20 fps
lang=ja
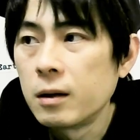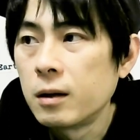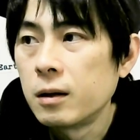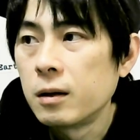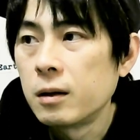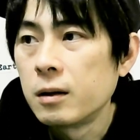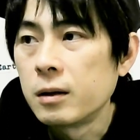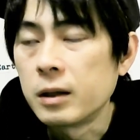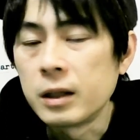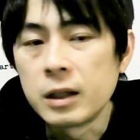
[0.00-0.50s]

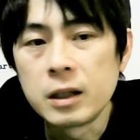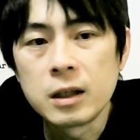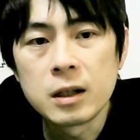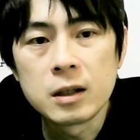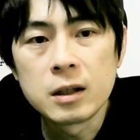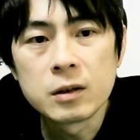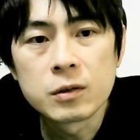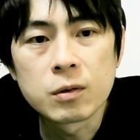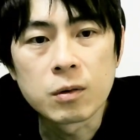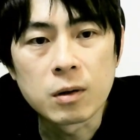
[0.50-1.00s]

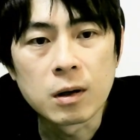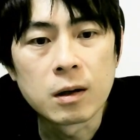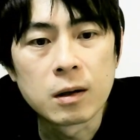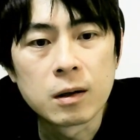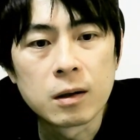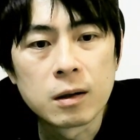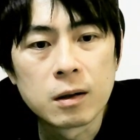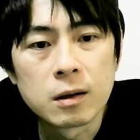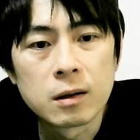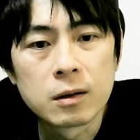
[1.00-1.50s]
イギリスとか
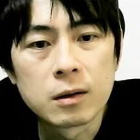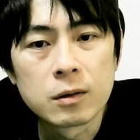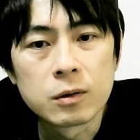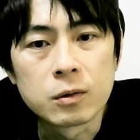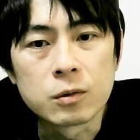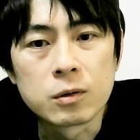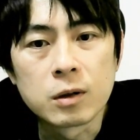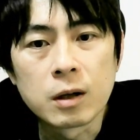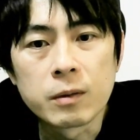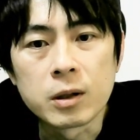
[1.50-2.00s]
と比
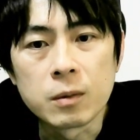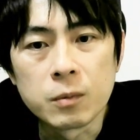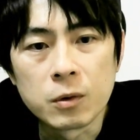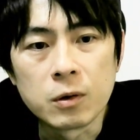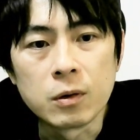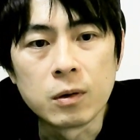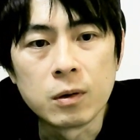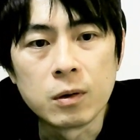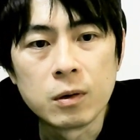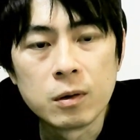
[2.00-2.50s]
べて
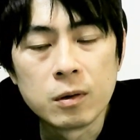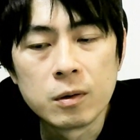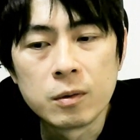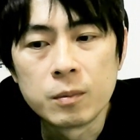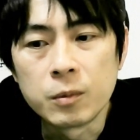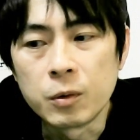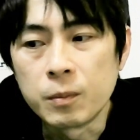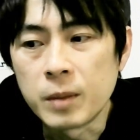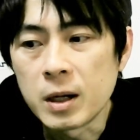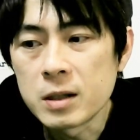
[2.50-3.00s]
も、もう
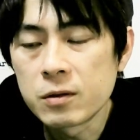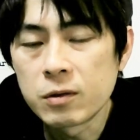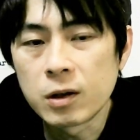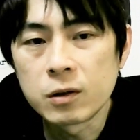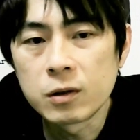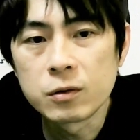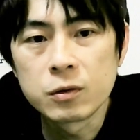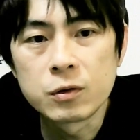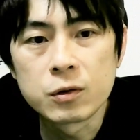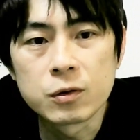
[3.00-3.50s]
街は
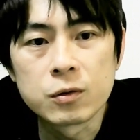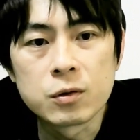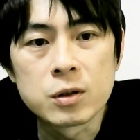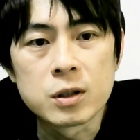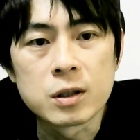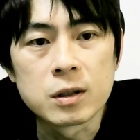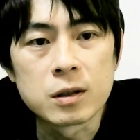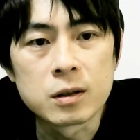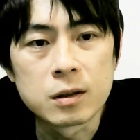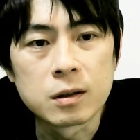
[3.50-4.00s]
美しい
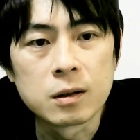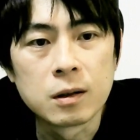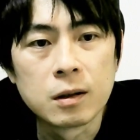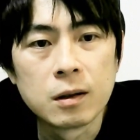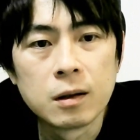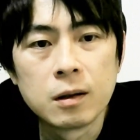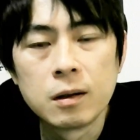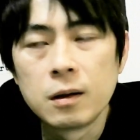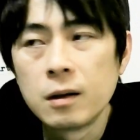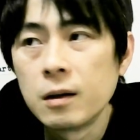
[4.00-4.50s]
し、
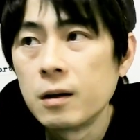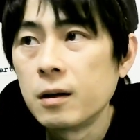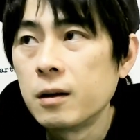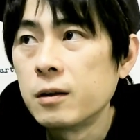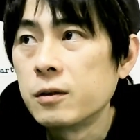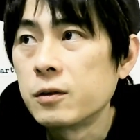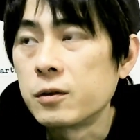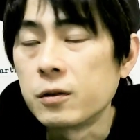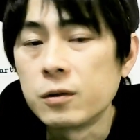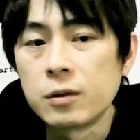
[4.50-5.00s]

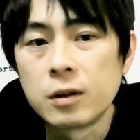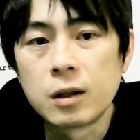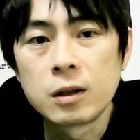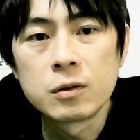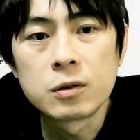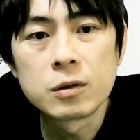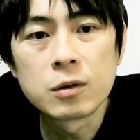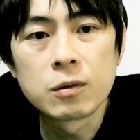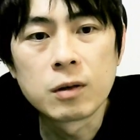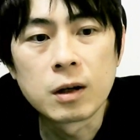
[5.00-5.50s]
住んでる
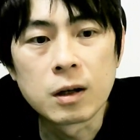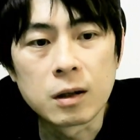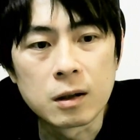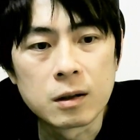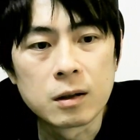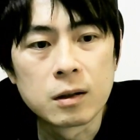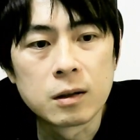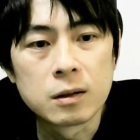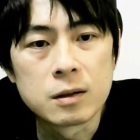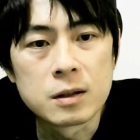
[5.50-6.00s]
人は
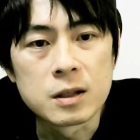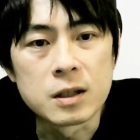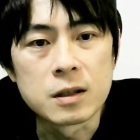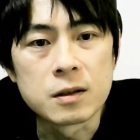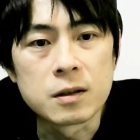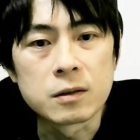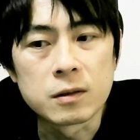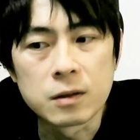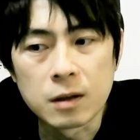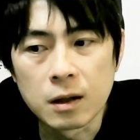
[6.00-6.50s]
親
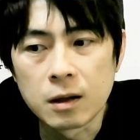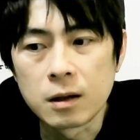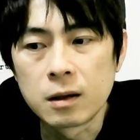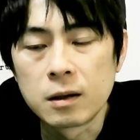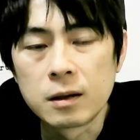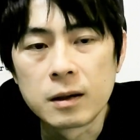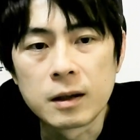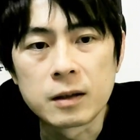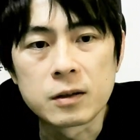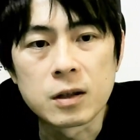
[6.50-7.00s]
切で
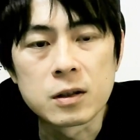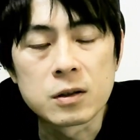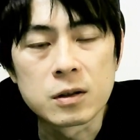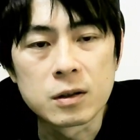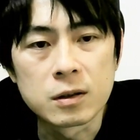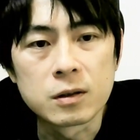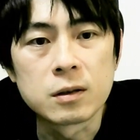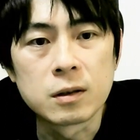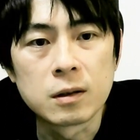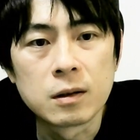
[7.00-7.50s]
優しい
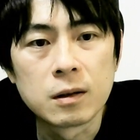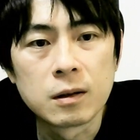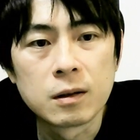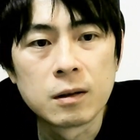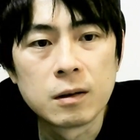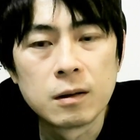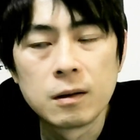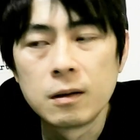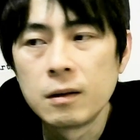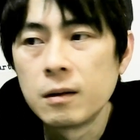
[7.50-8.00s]
し、
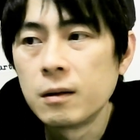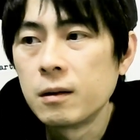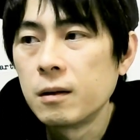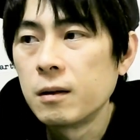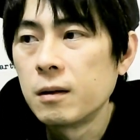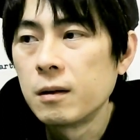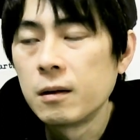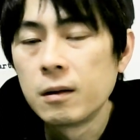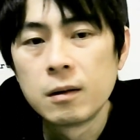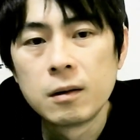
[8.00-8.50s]

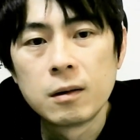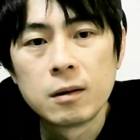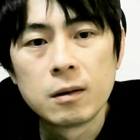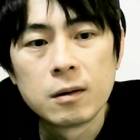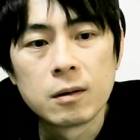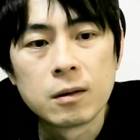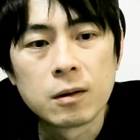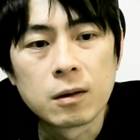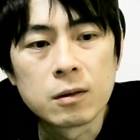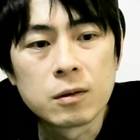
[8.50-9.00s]

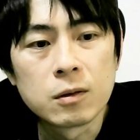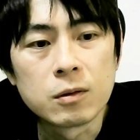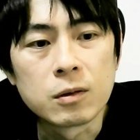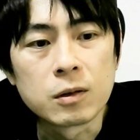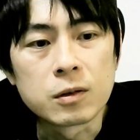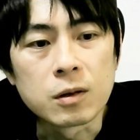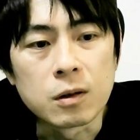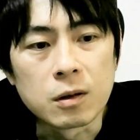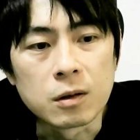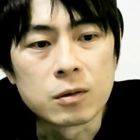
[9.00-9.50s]
なんて言うんです
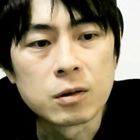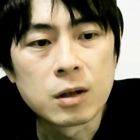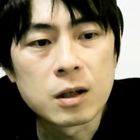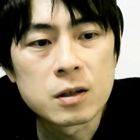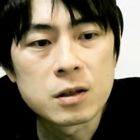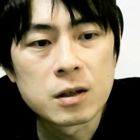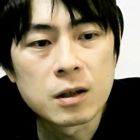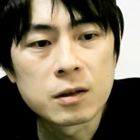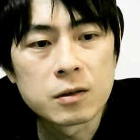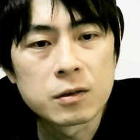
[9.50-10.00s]
かね、暮らし
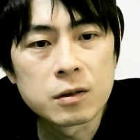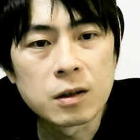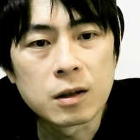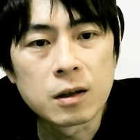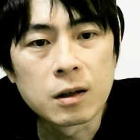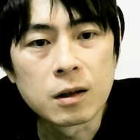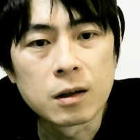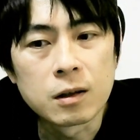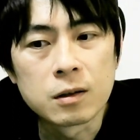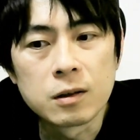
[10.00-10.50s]
やすさ
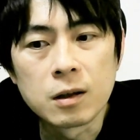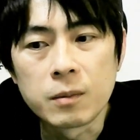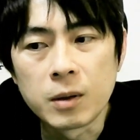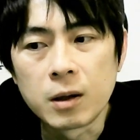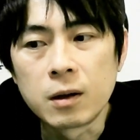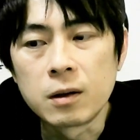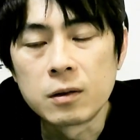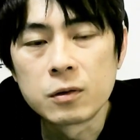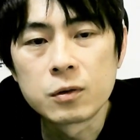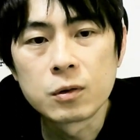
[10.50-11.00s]
で言え
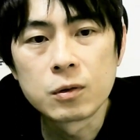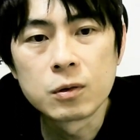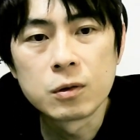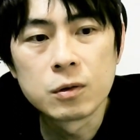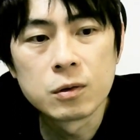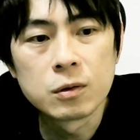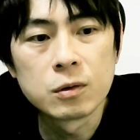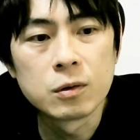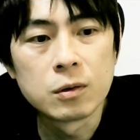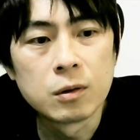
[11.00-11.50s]
ば、そうい
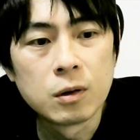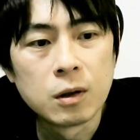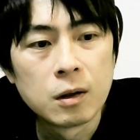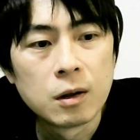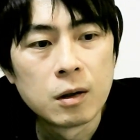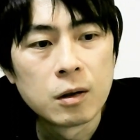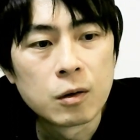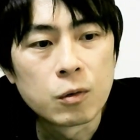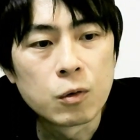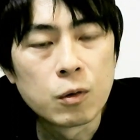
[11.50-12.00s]
う
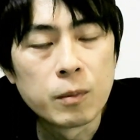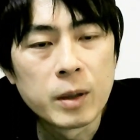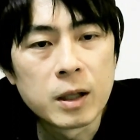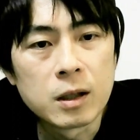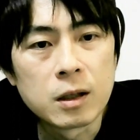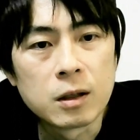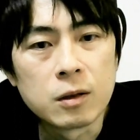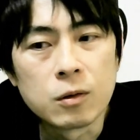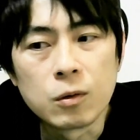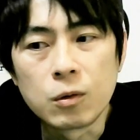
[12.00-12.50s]

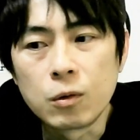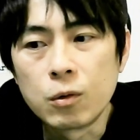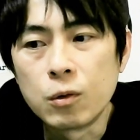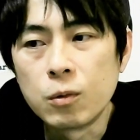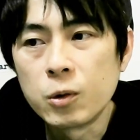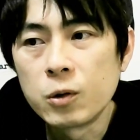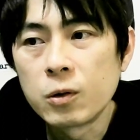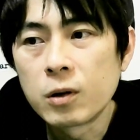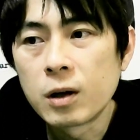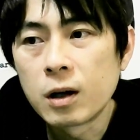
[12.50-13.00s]
コメディの大
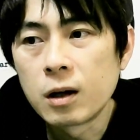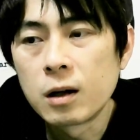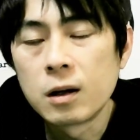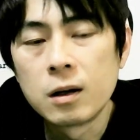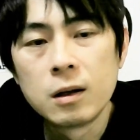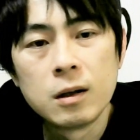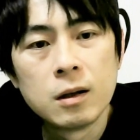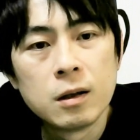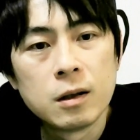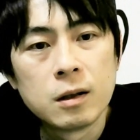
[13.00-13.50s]
物が
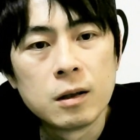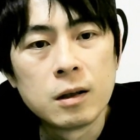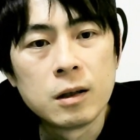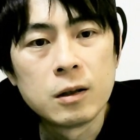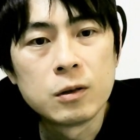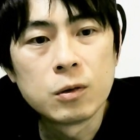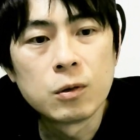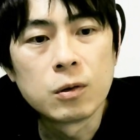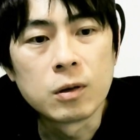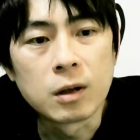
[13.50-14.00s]
いる
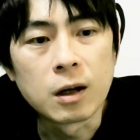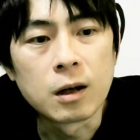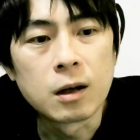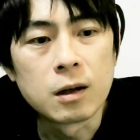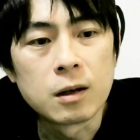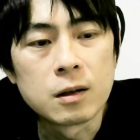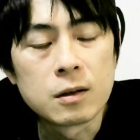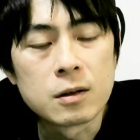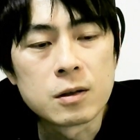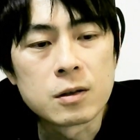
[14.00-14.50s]
ような
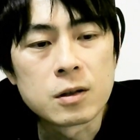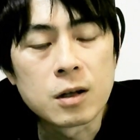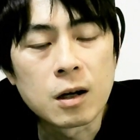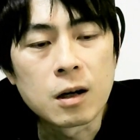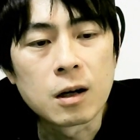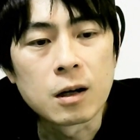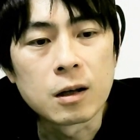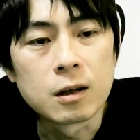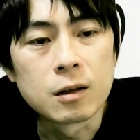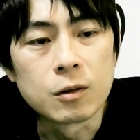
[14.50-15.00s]
社
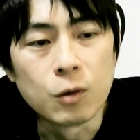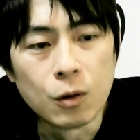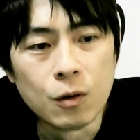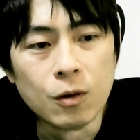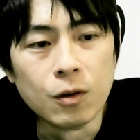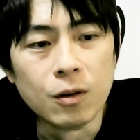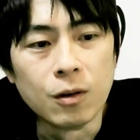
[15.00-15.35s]
会と、